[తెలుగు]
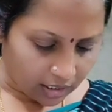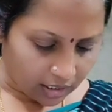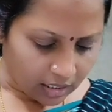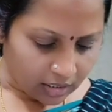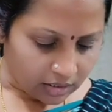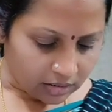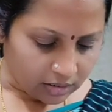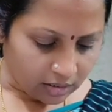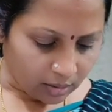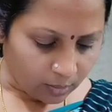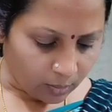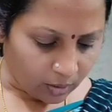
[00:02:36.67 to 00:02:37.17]

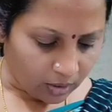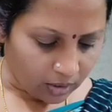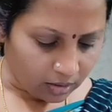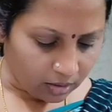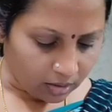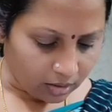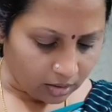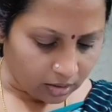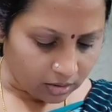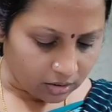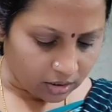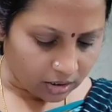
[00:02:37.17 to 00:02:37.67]
శ్రీ మిడిదోటి
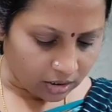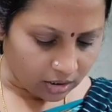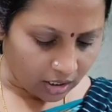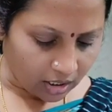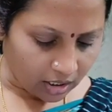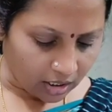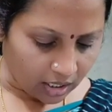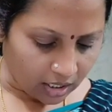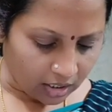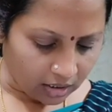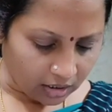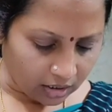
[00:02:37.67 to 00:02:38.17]
శ్రీధర్
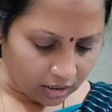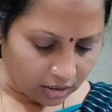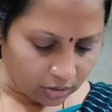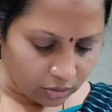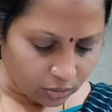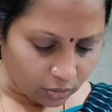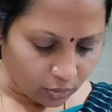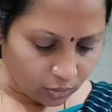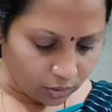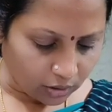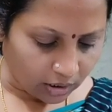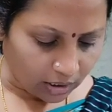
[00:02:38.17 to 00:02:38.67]
గారికి
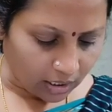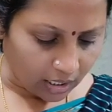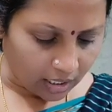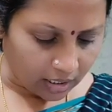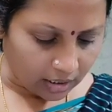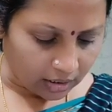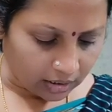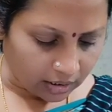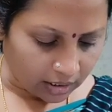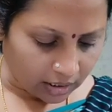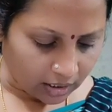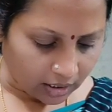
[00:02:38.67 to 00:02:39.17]
జ్యోతి
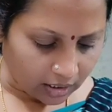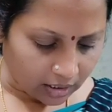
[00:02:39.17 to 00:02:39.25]
గారికి